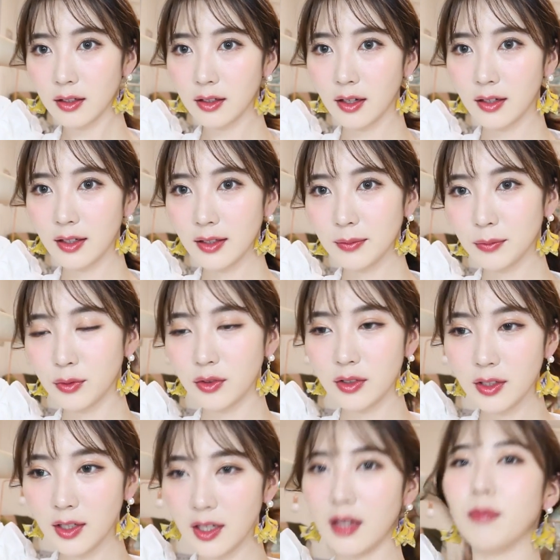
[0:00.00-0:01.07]
얘를
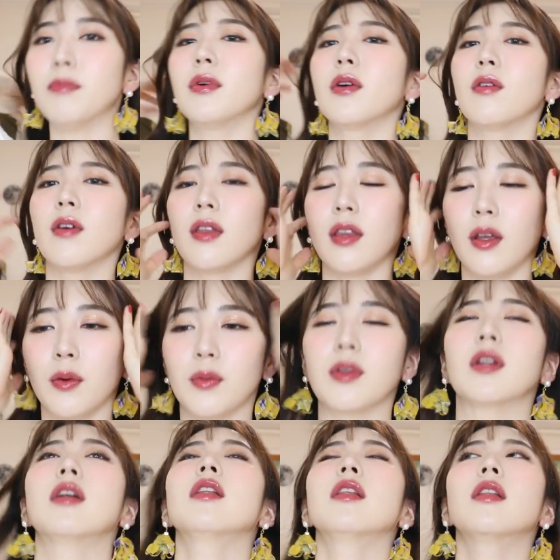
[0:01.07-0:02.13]
묶는 게 예쁠 것 같네요,
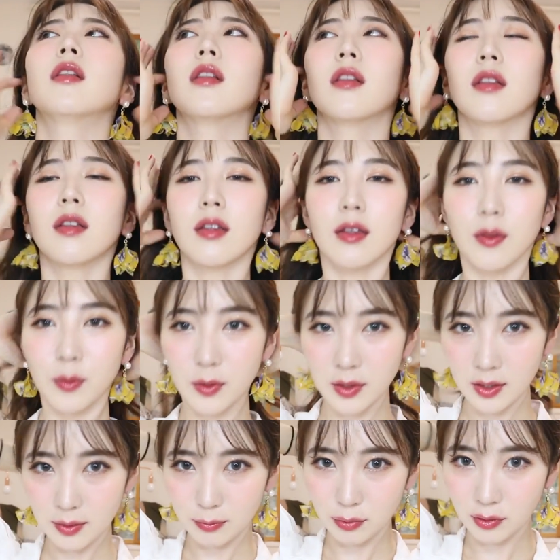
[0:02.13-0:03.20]
오늘은.
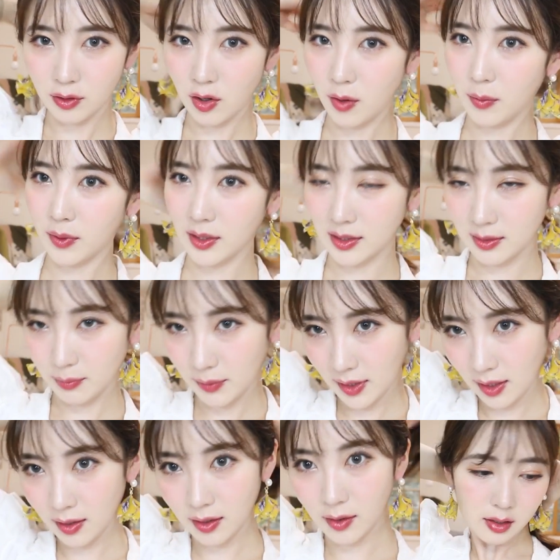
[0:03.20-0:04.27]
오늘은
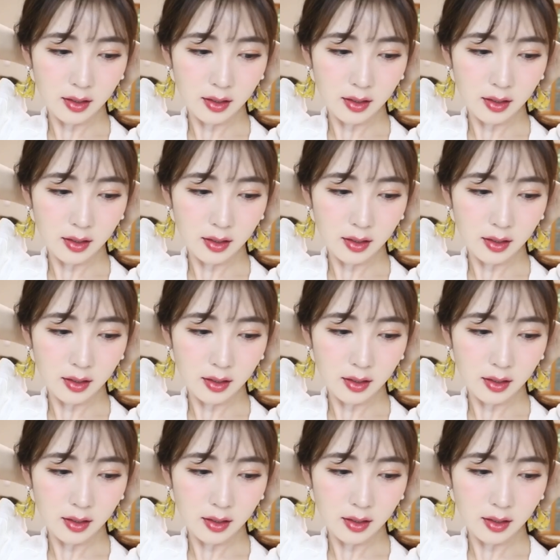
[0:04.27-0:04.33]
묶어보겠습니다.